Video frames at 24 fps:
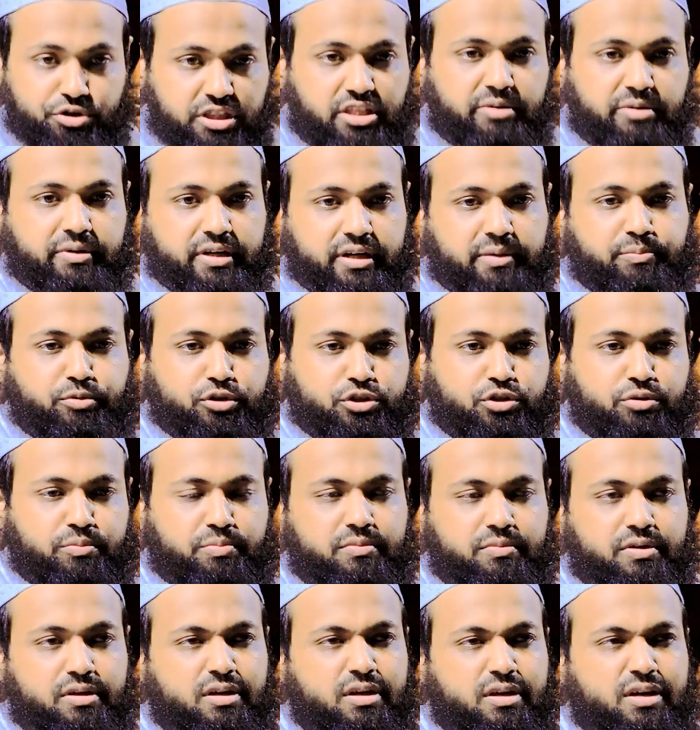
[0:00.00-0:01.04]
হইতে পারে প্রসব
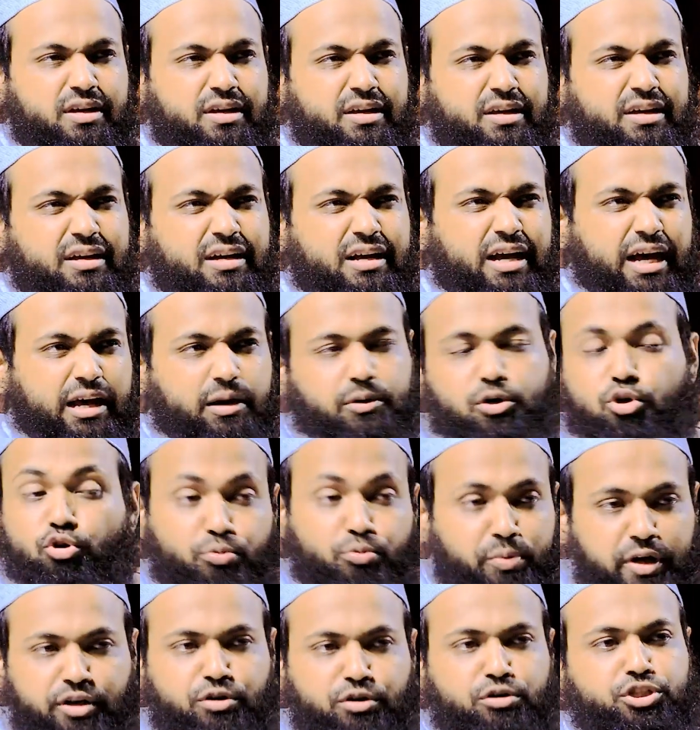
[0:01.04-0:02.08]
আর
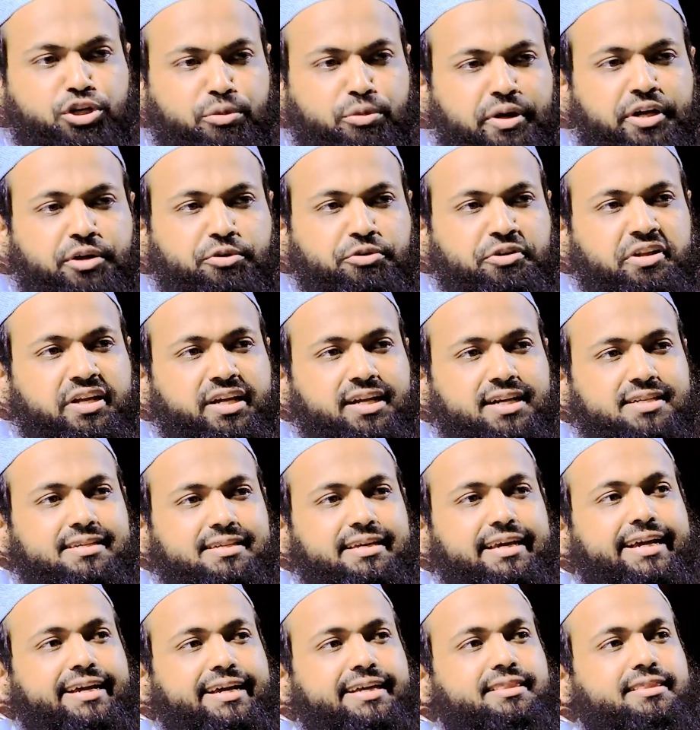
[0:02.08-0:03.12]
কোরবানিও সময় ঘনিয়ে গেছে
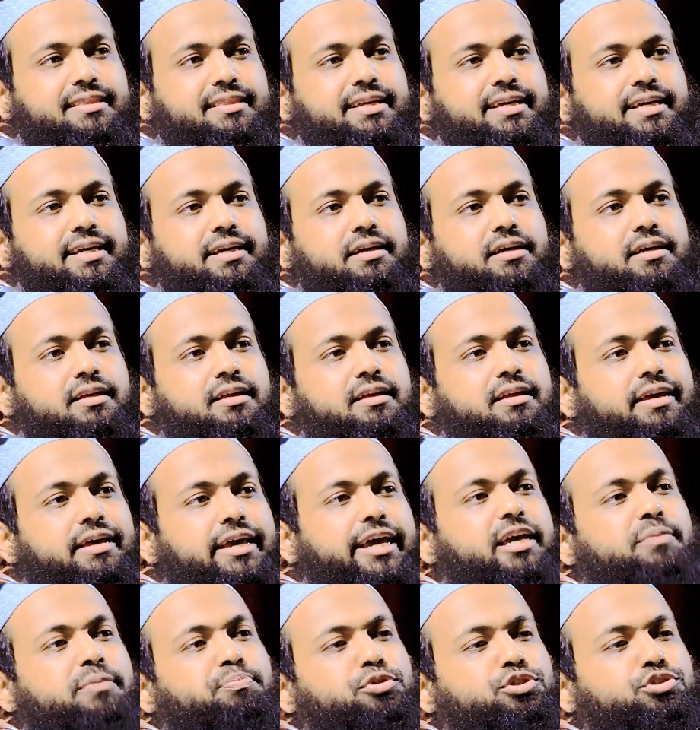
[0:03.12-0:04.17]
এক্ষেত্রে
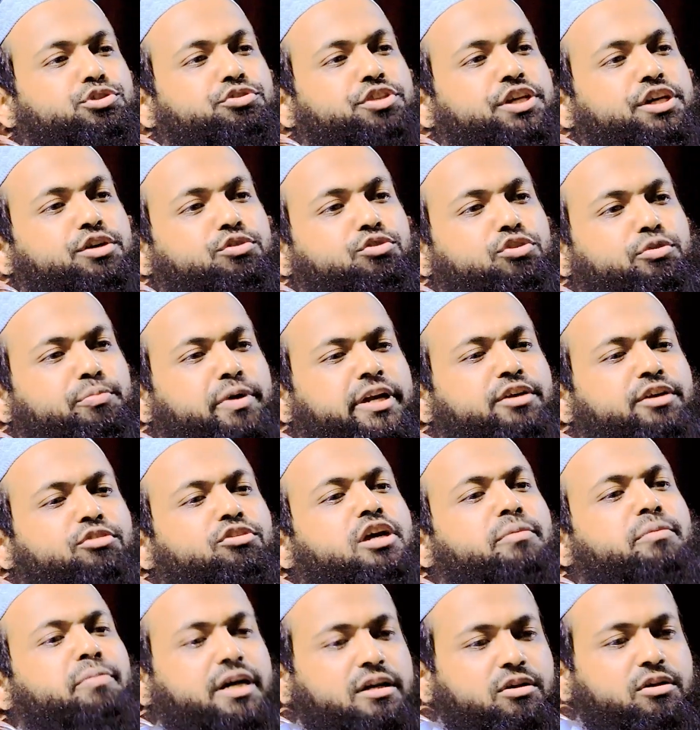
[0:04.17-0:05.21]
এই পশু দিয়ে কোরবানি
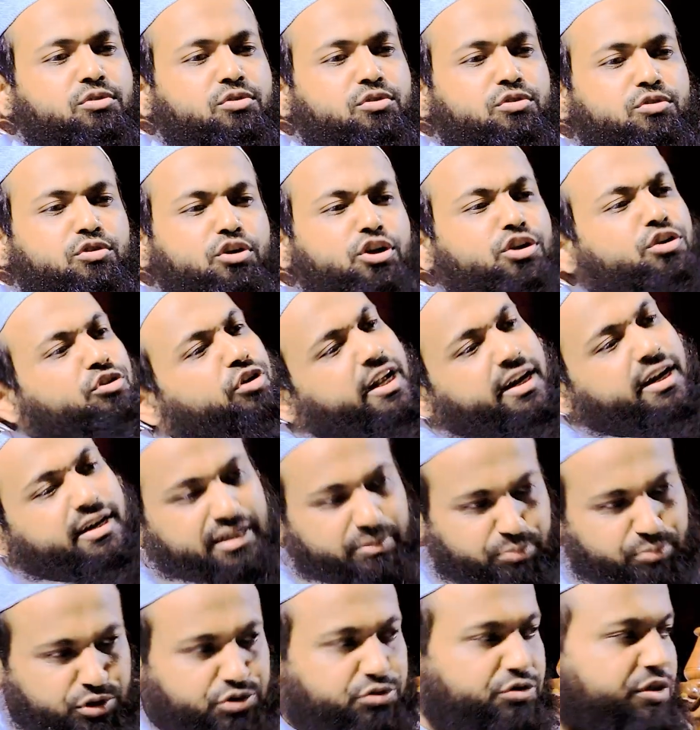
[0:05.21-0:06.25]
করা বাকলু অন্য
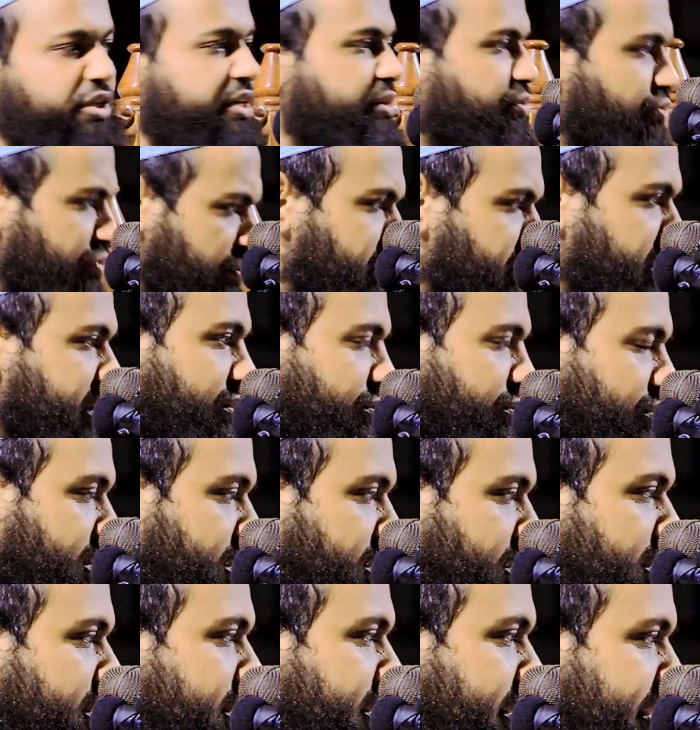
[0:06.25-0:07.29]
আরেকটা পশু দিয়ে কোরবানি করেন
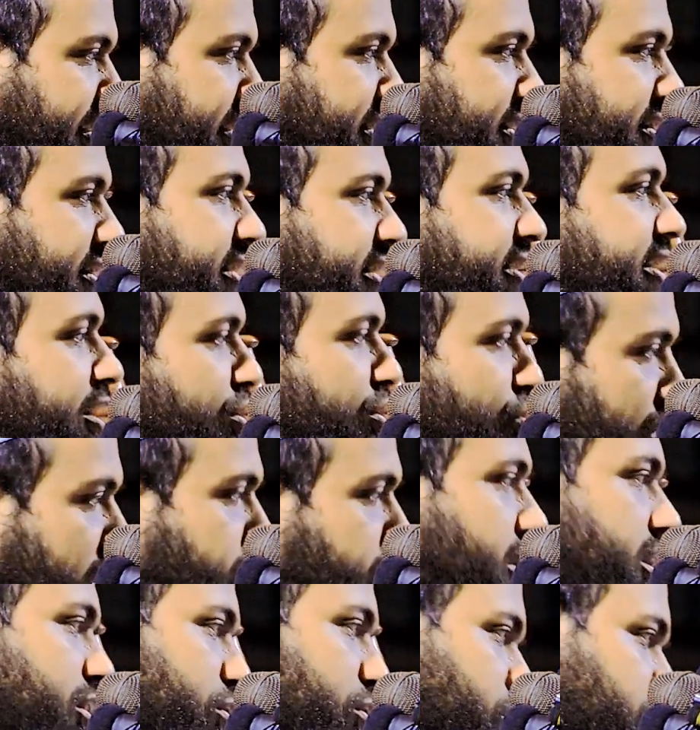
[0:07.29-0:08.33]
এটা দিয়ে না করা
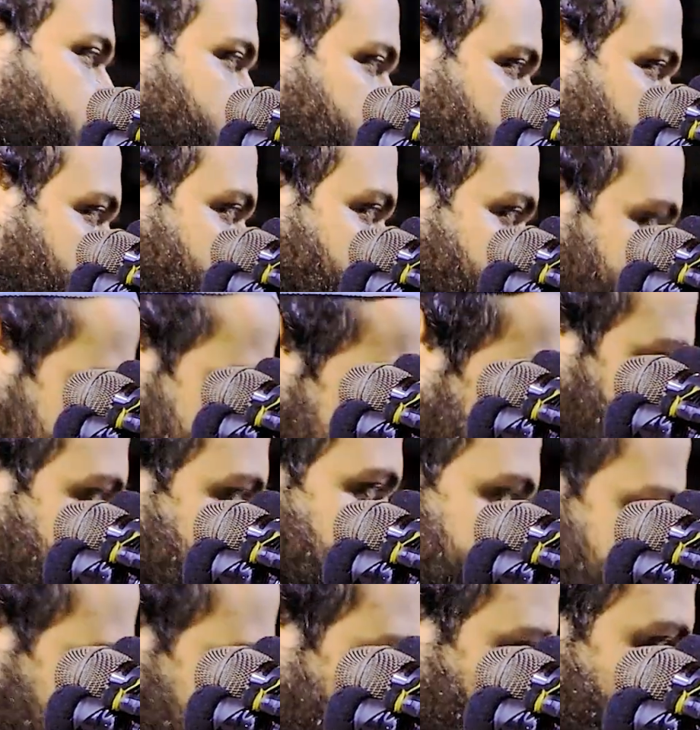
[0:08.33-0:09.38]
ভালো এটা
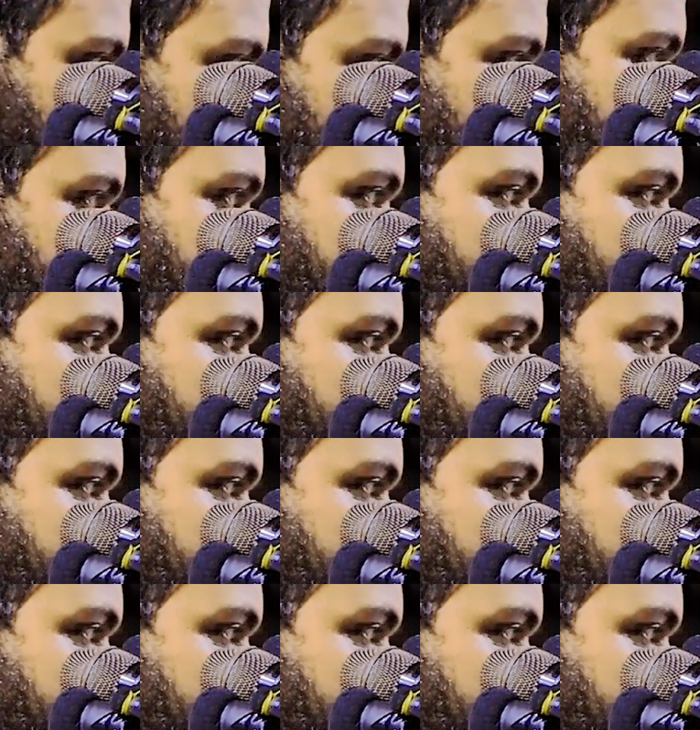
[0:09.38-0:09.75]
দিয়ে না করা